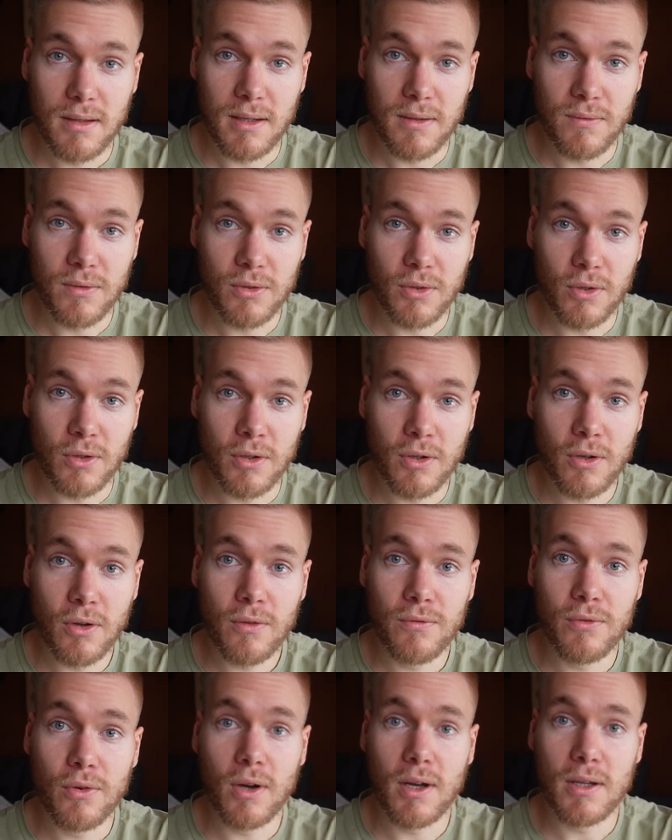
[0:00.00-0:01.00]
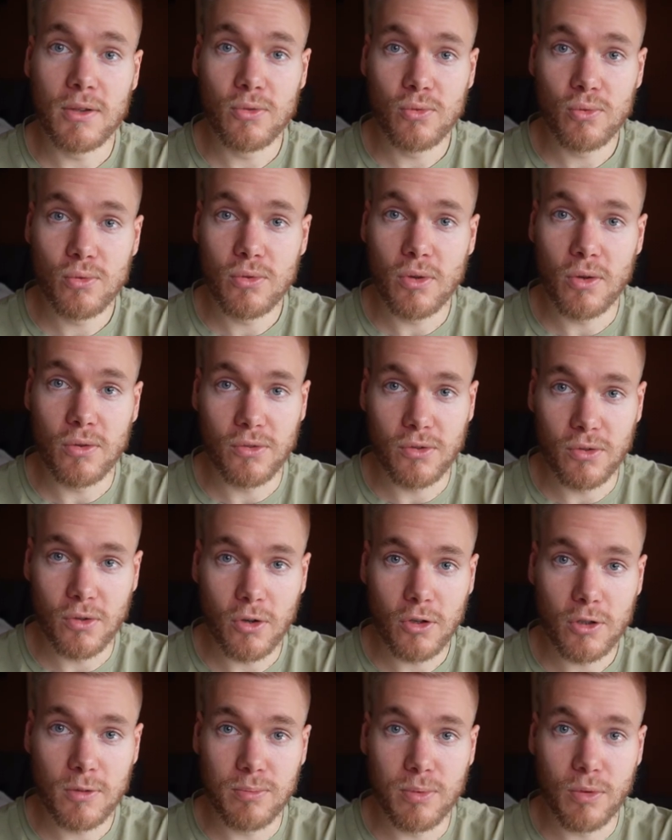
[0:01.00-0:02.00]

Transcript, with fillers: et votre corps fera tout en sorte